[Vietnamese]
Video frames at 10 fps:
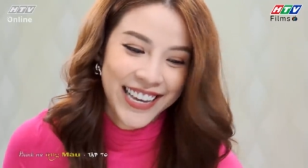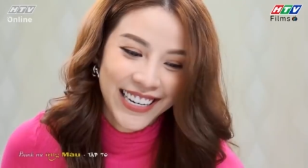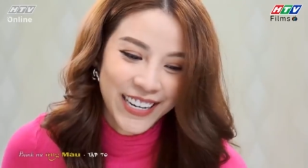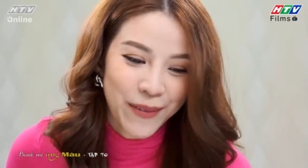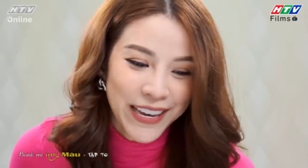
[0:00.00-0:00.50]
Vậy
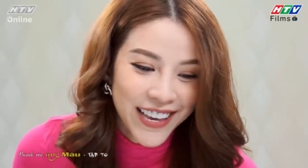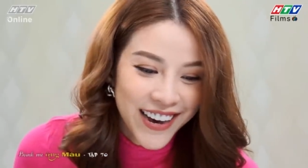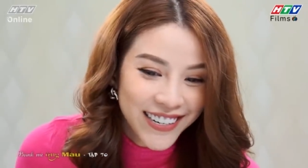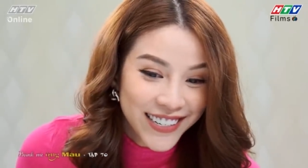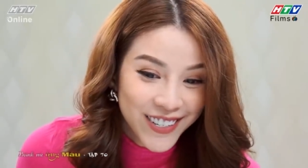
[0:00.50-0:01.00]
thì bây
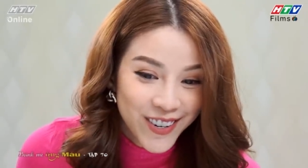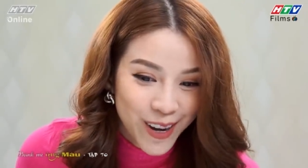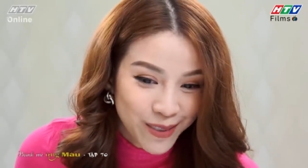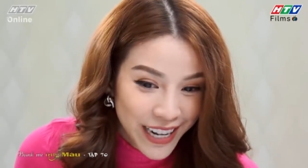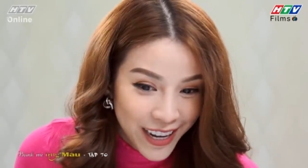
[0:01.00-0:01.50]
giờ cô
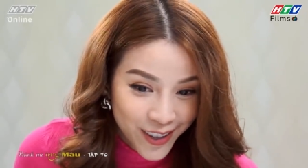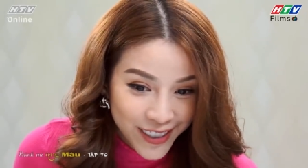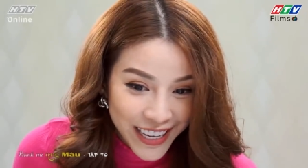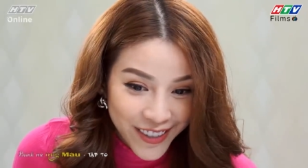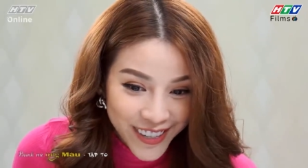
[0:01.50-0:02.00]
Ngọc sẽ là cô
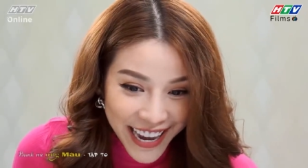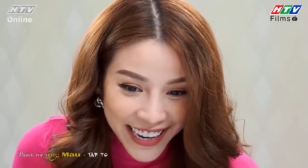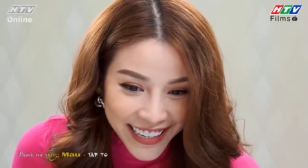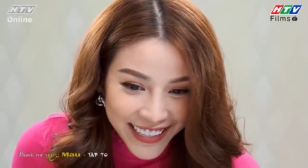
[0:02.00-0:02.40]
Tiên của Ken